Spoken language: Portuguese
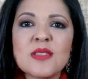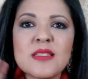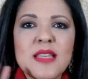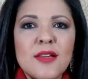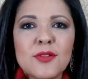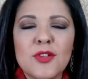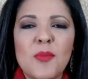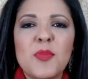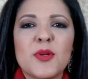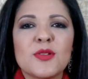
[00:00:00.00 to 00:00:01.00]
cinco
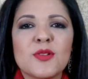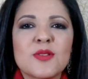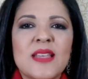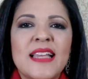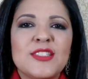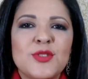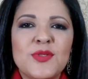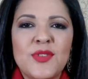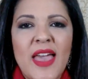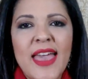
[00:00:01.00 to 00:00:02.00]
top produtos aí do
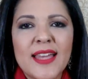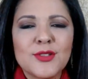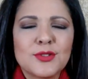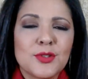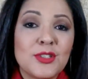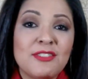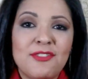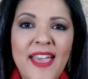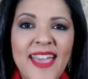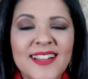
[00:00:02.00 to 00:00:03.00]
inverno, outono e
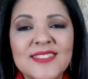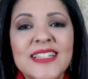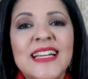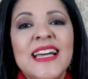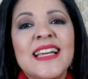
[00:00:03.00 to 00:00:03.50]
inverno.